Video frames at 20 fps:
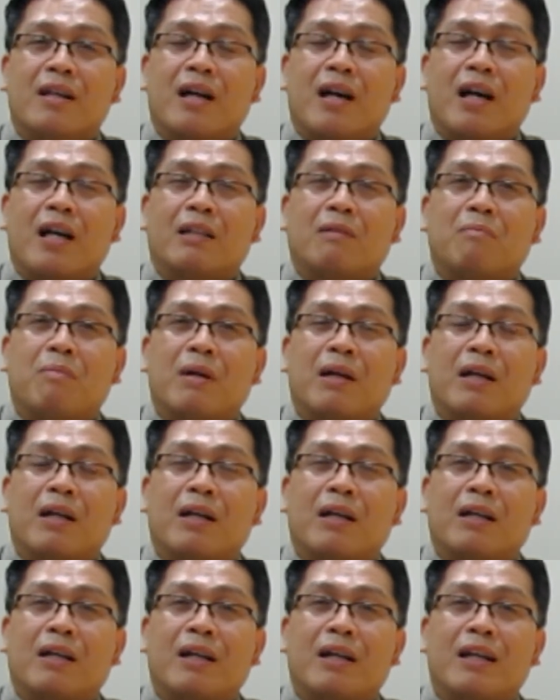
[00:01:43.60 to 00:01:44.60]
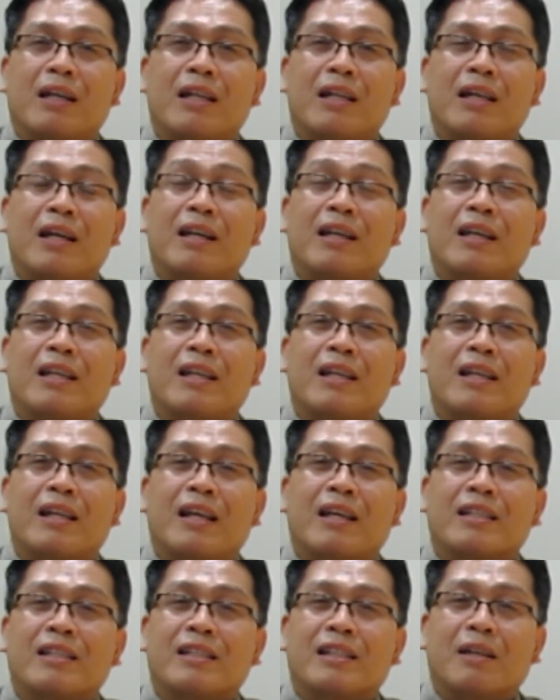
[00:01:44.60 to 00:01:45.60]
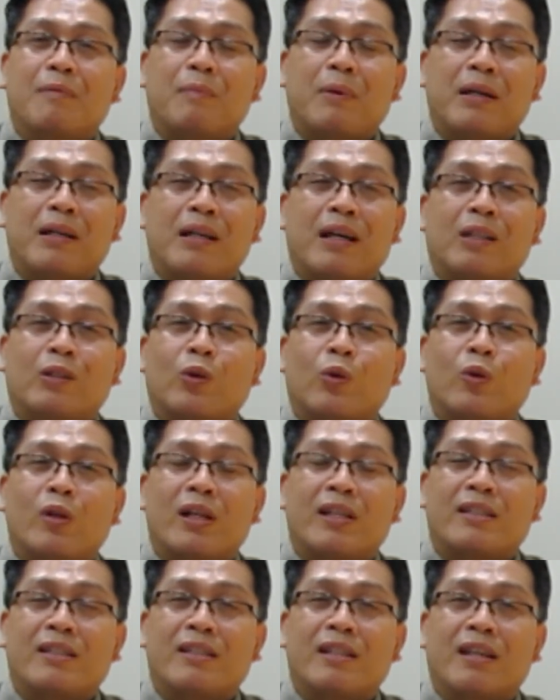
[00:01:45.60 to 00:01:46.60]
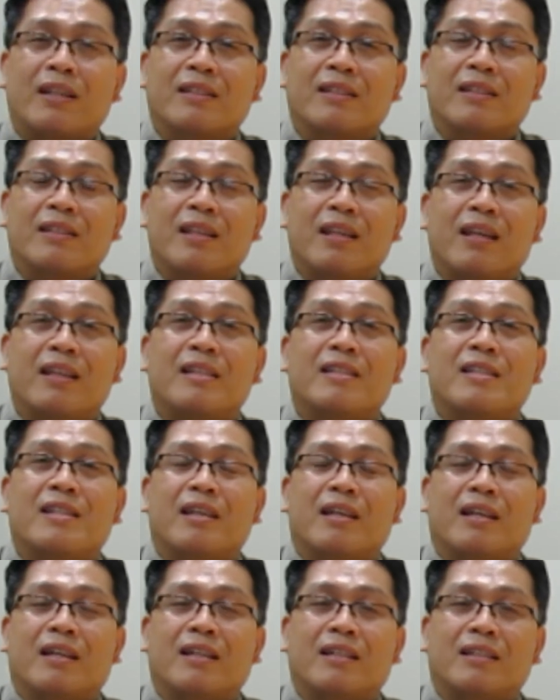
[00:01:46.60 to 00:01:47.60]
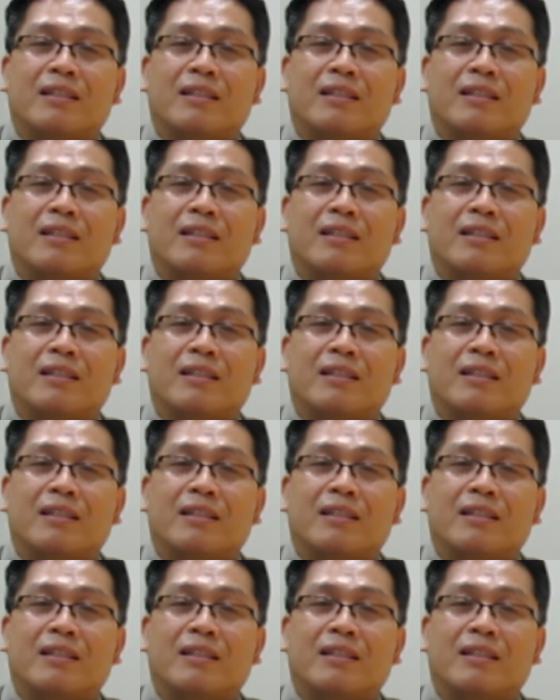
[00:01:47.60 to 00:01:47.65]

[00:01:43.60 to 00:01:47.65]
at mga kagilagilalas na pagkatuklas ng siyensya,